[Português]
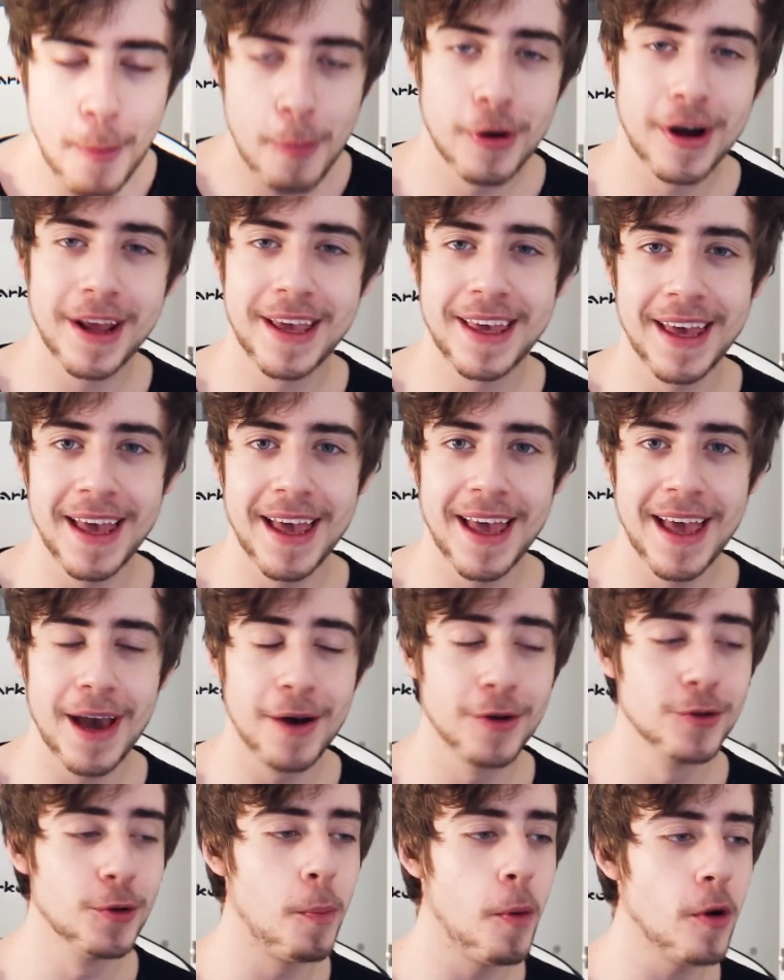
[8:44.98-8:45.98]
porque
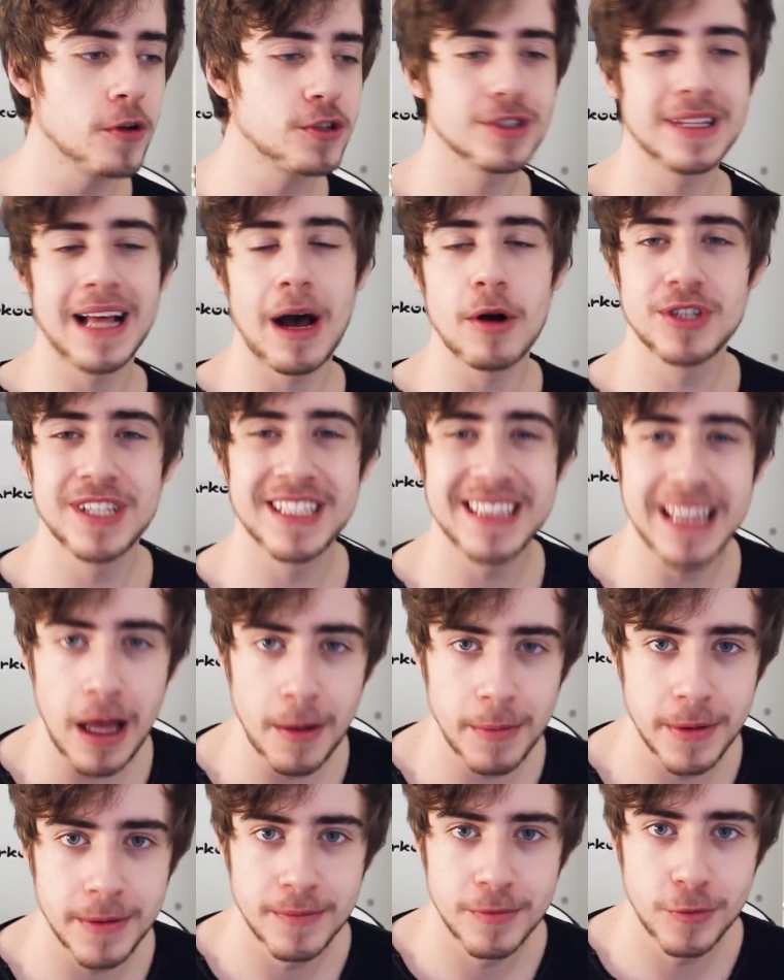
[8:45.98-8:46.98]
eu não posso dar alt
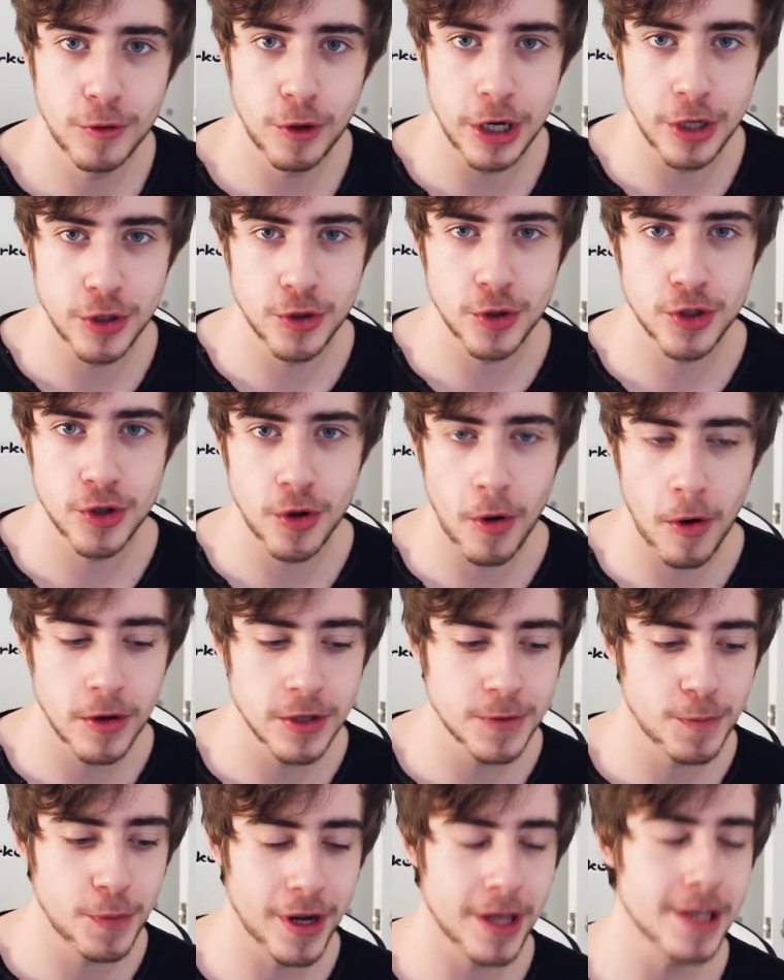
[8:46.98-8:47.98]
tab durante os
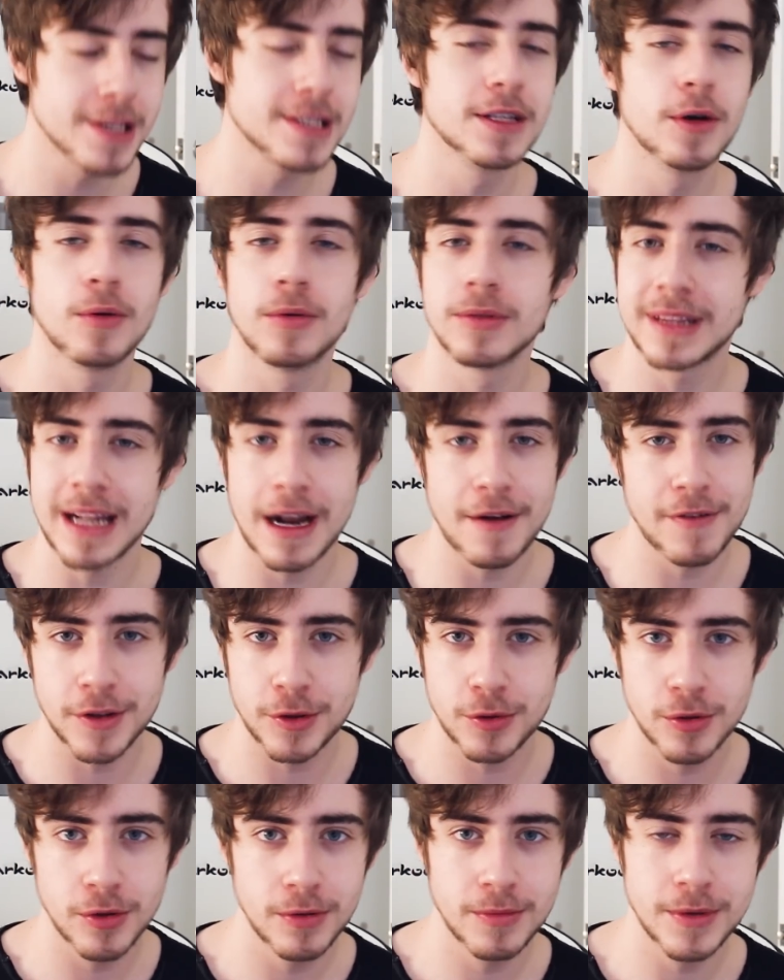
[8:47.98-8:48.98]
jogos, porque senão
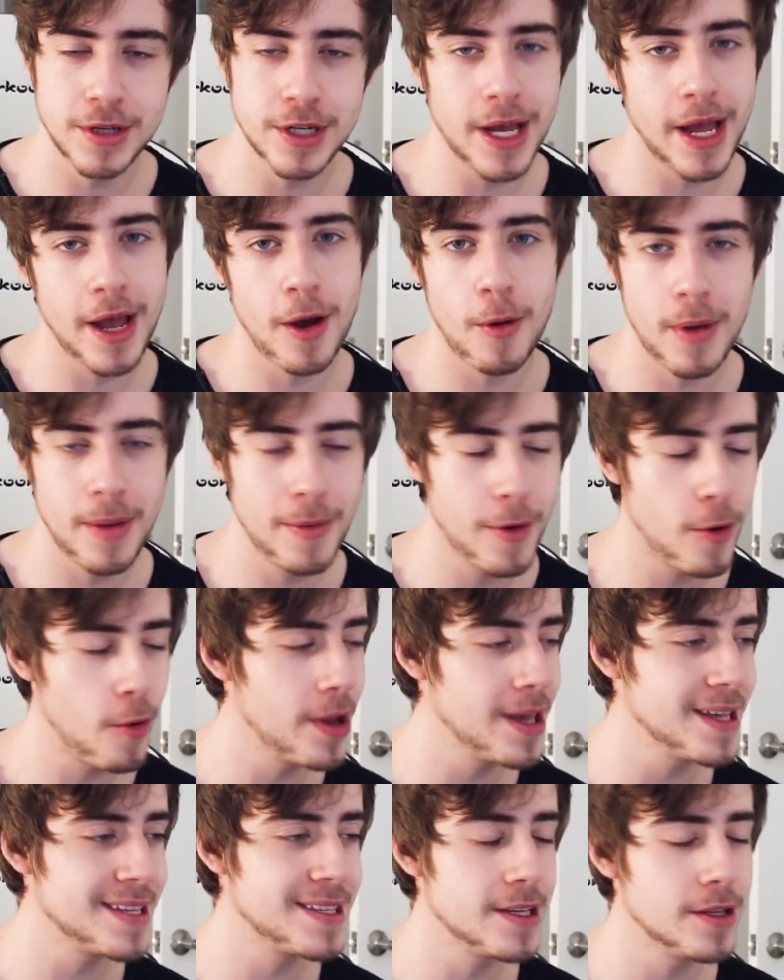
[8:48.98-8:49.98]
trava tudo. Já é um meme
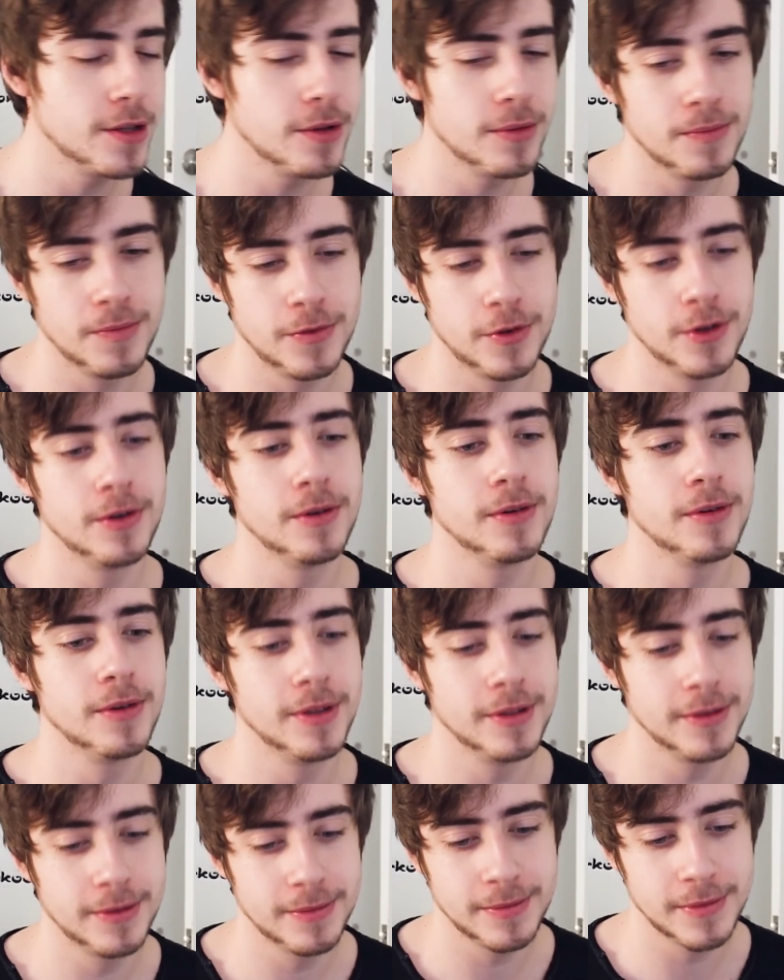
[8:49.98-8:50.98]
conhecido
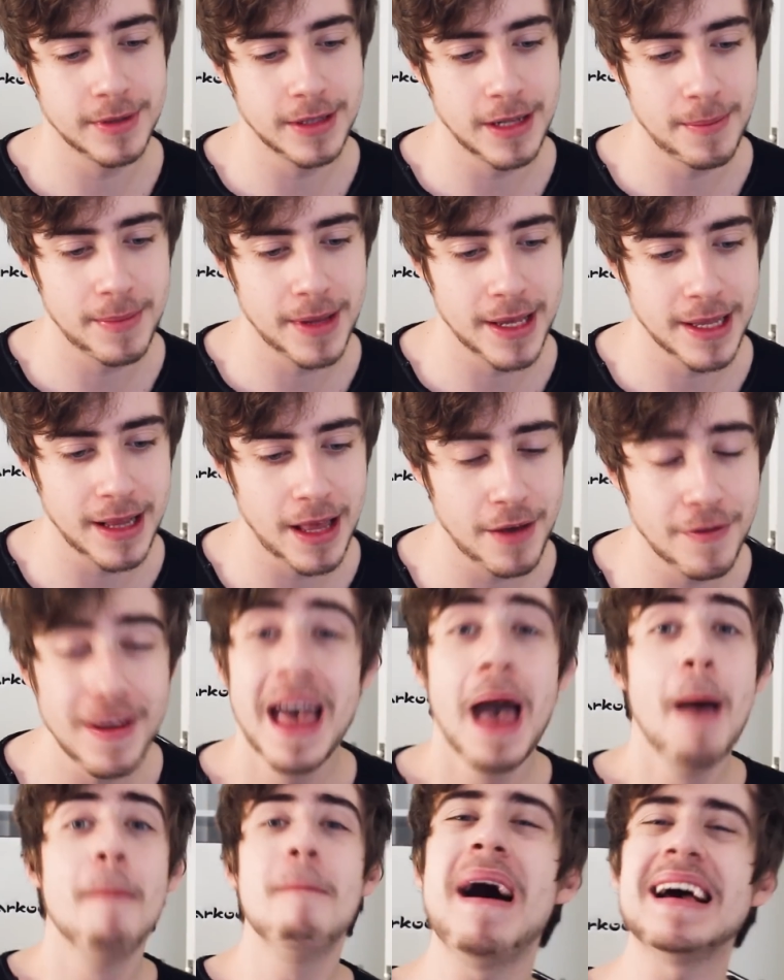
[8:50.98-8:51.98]
no, na minha live,
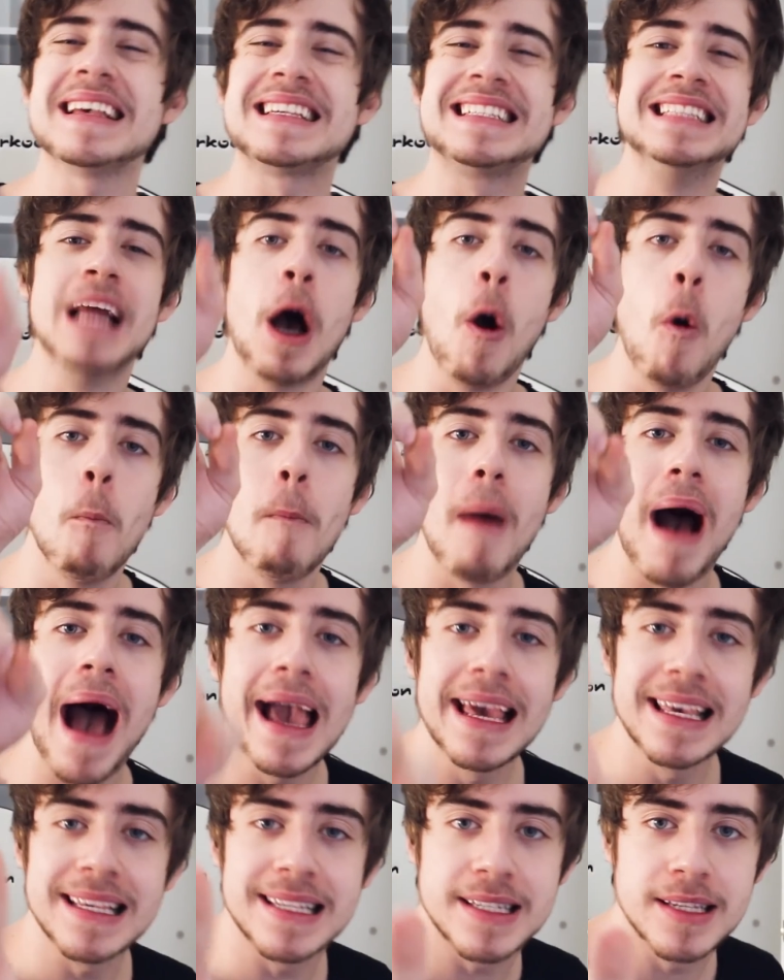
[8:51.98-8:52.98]
mas não
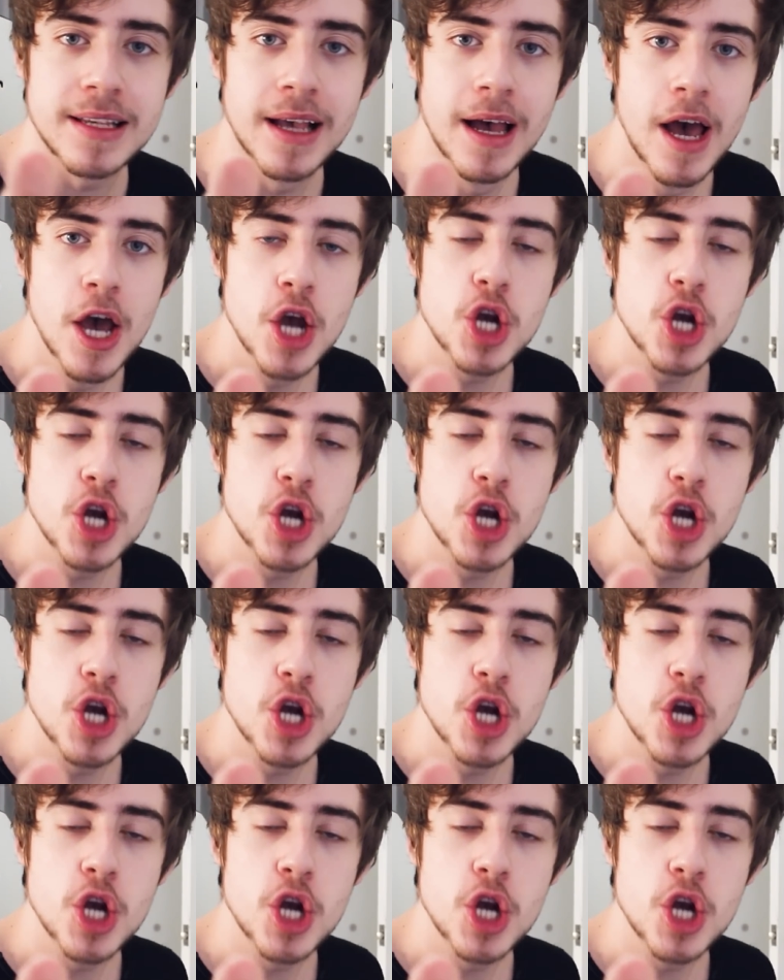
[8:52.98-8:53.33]
mais